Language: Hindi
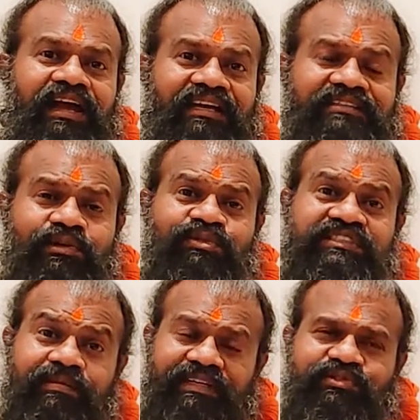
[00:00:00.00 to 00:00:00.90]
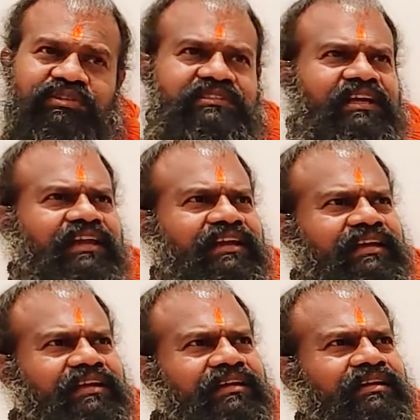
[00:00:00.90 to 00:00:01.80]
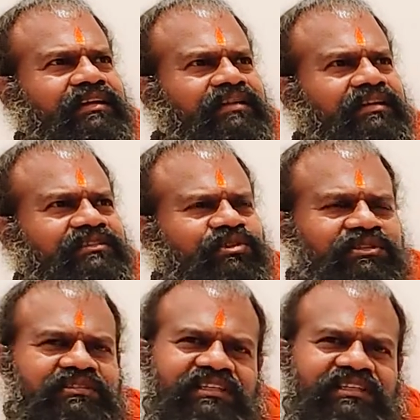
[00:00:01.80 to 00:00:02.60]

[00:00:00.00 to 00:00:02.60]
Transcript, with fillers: ऐसा उसके बाद सोचते हैं अरे इसको तो